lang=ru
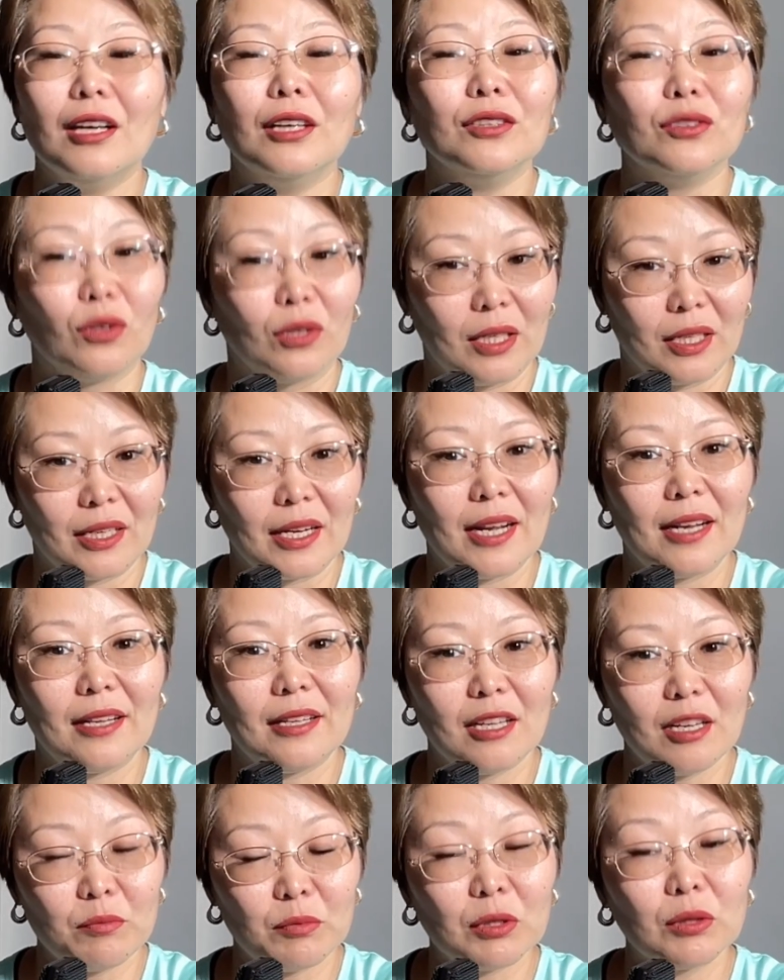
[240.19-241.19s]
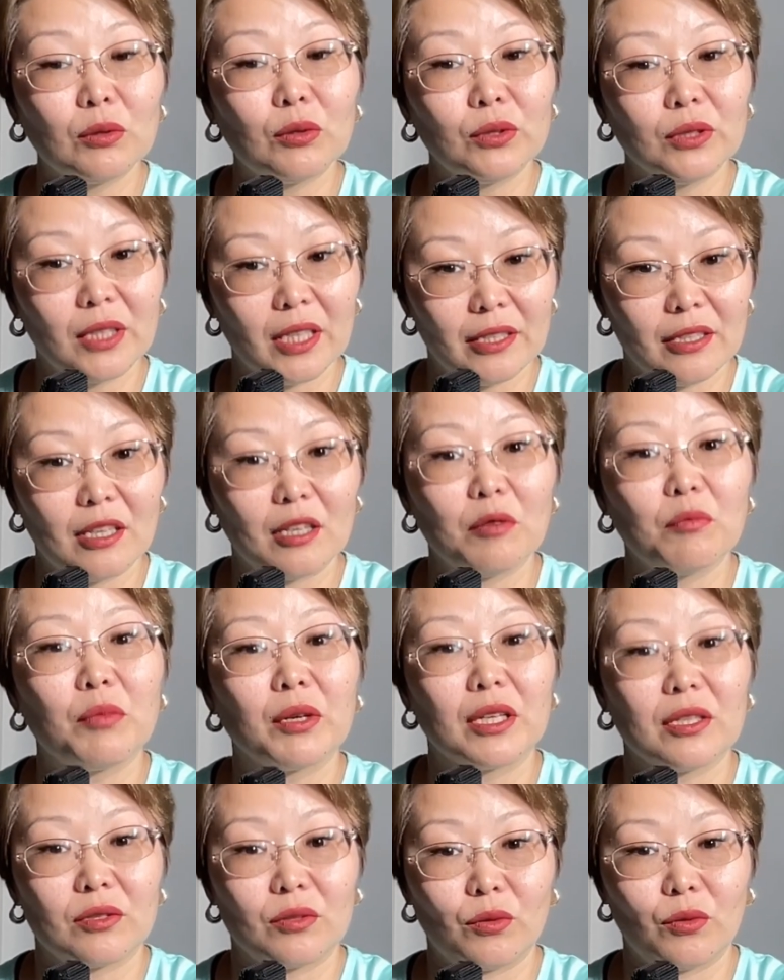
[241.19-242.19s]
Но локальное похудение
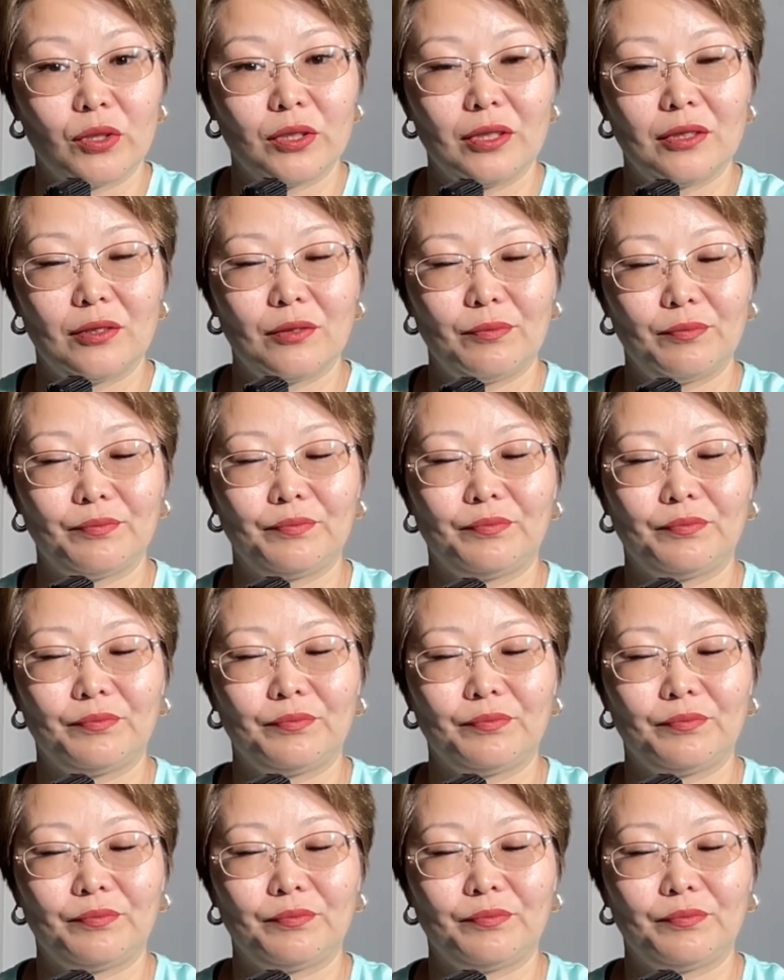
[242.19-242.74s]
происходит.